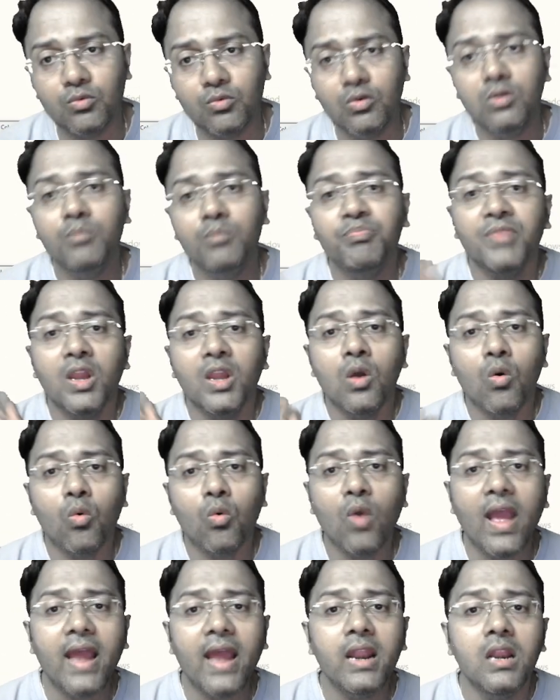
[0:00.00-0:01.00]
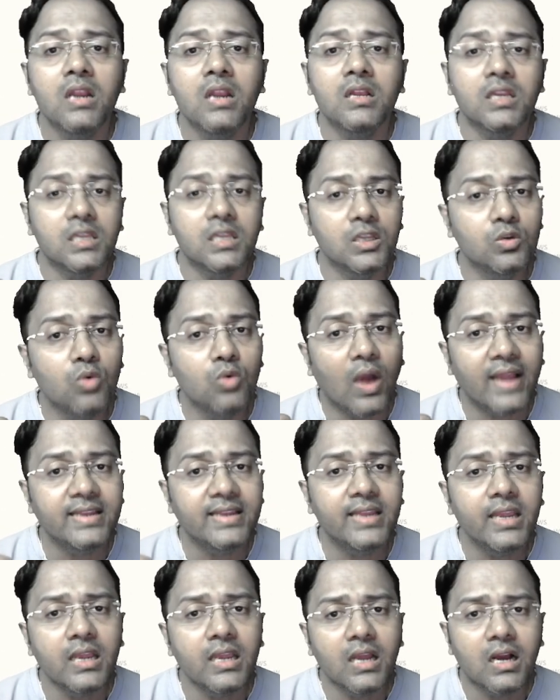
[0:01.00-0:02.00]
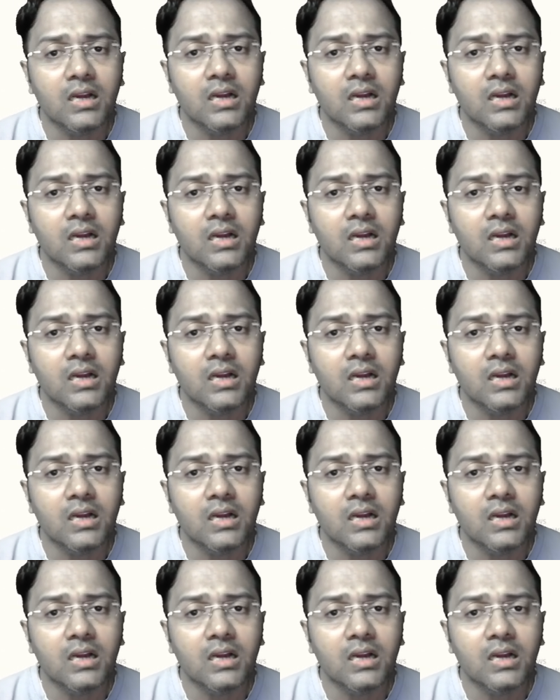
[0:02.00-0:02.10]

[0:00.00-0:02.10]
वो वेर यू आई डी